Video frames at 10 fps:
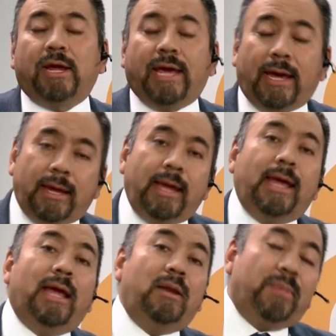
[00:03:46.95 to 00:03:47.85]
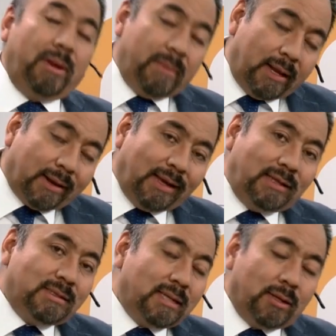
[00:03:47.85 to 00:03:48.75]
porque el primer
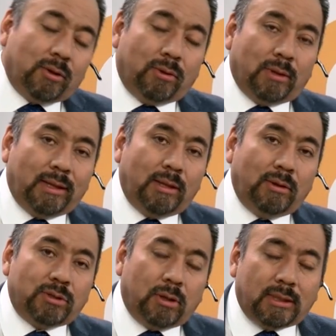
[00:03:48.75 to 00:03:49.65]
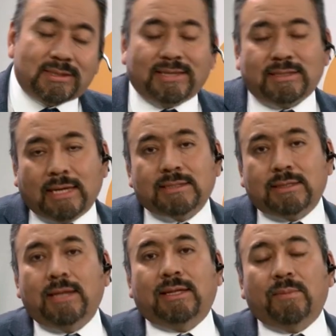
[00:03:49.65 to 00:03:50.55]
requisito de una deducción es que
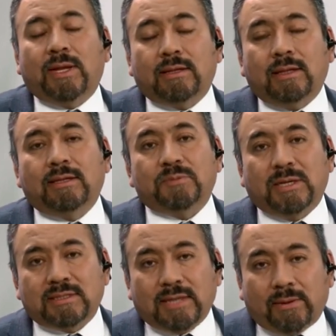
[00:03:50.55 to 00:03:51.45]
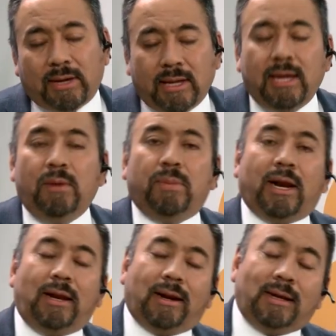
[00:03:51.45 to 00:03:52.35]
sea estrictamente en indispensable
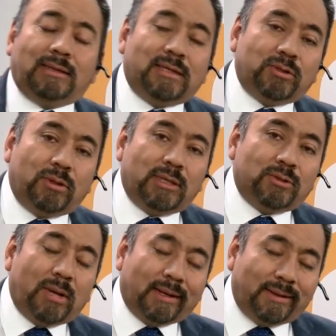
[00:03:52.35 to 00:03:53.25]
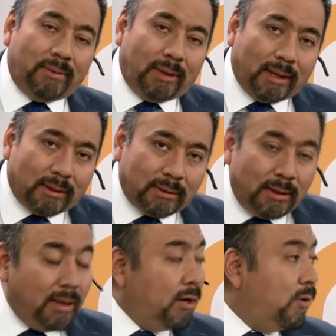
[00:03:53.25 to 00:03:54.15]
para la realización de su
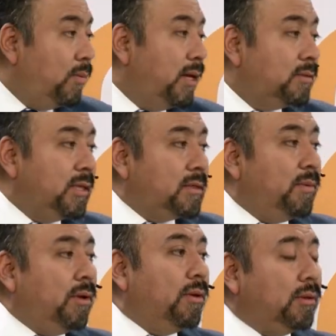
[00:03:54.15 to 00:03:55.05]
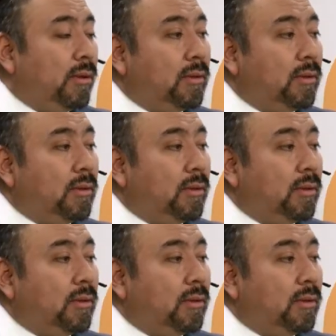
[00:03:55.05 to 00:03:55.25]
actividad. ¿Cómo ves, mi estimado